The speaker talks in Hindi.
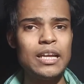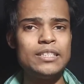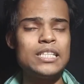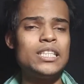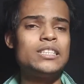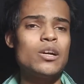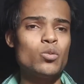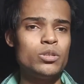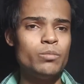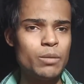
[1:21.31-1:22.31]
जैसे ही इसका
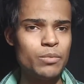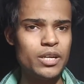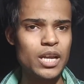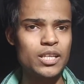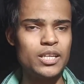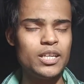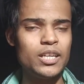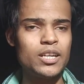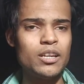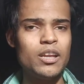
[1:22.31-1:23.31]
कुछ भी अपडेट आता है
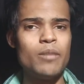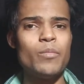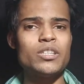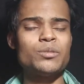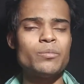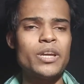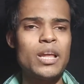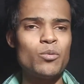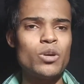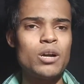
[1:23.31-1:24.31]
निकलकर मैं सबसे पहले
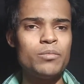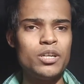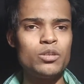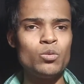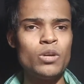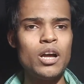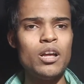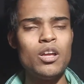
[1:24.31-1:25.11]
आपको अपडेट दूंगा